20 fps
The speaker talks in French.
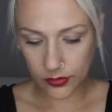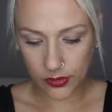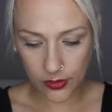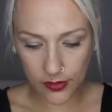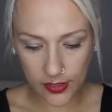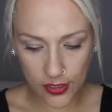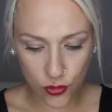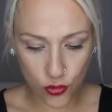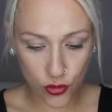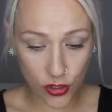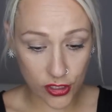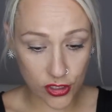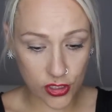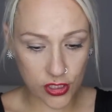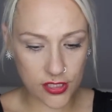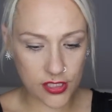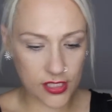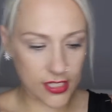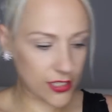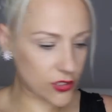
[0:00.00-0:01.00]
Attendez, je cherche
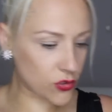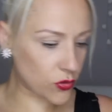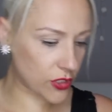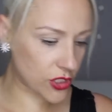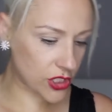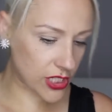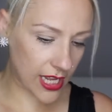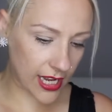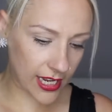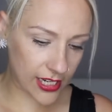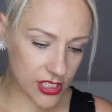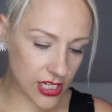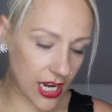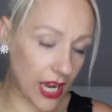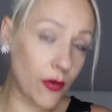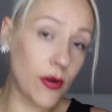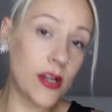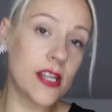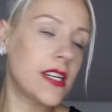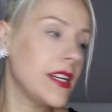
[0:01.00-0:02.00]
l'étiquette, je crois que je l'ai arraché.
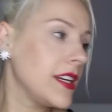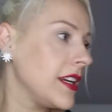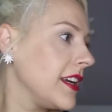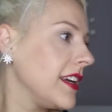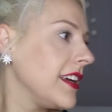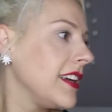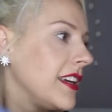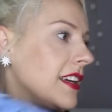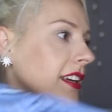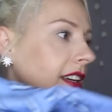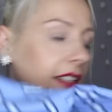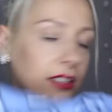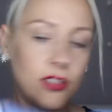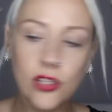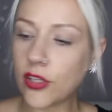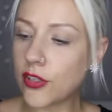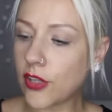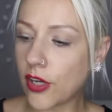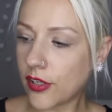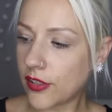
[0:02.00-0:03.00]
Ah ouais.
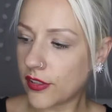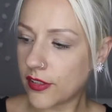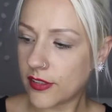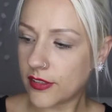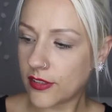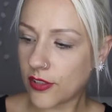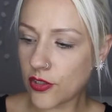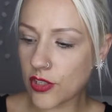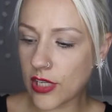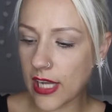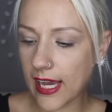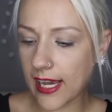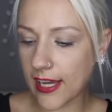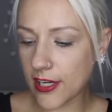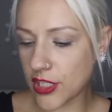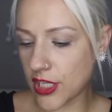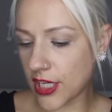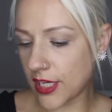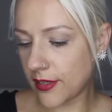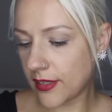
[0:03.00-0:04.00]
non, non, non, je l'ai
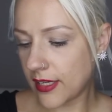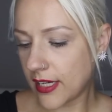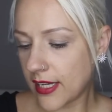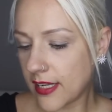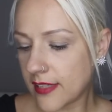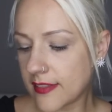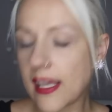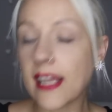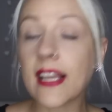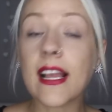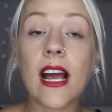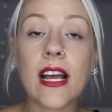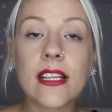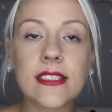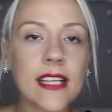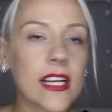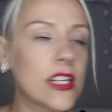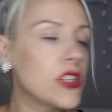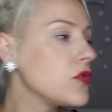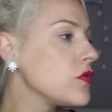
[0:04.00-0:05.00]
arraché. C'est un
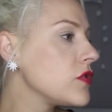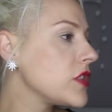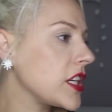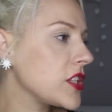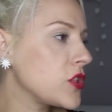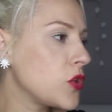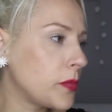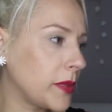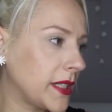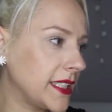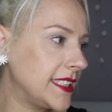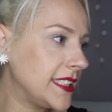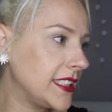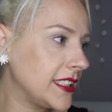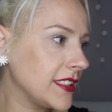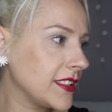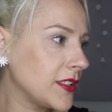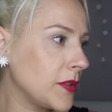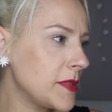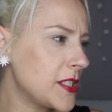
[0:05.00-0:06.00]
44, je cherche le prix.
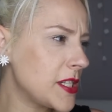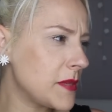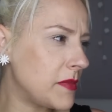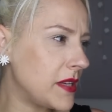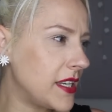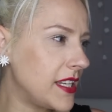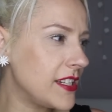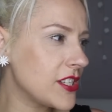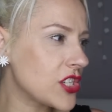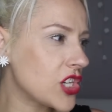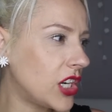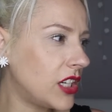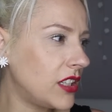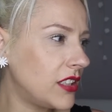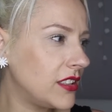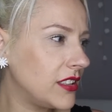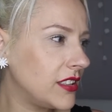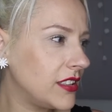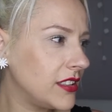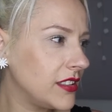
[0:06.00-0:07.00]
Combien j'ai ah. payé déjà
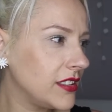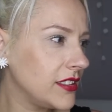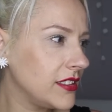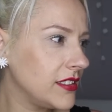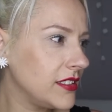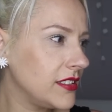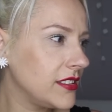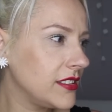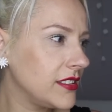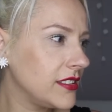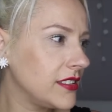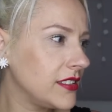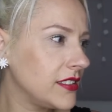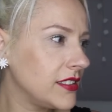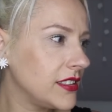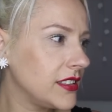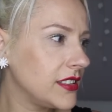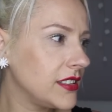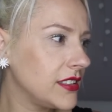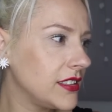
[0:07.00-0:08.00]

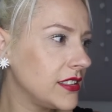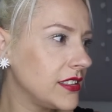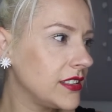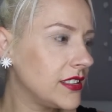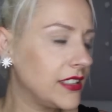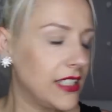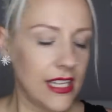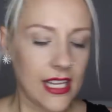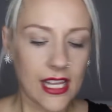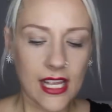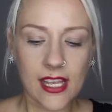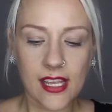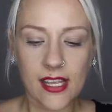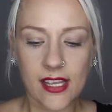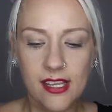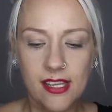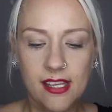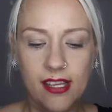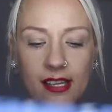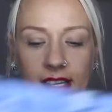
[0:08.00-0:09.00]
Je sais plus, pas cher.
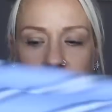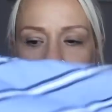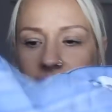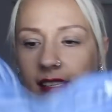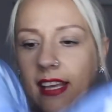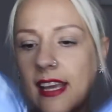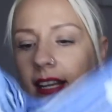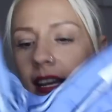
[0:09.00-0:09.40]
C'est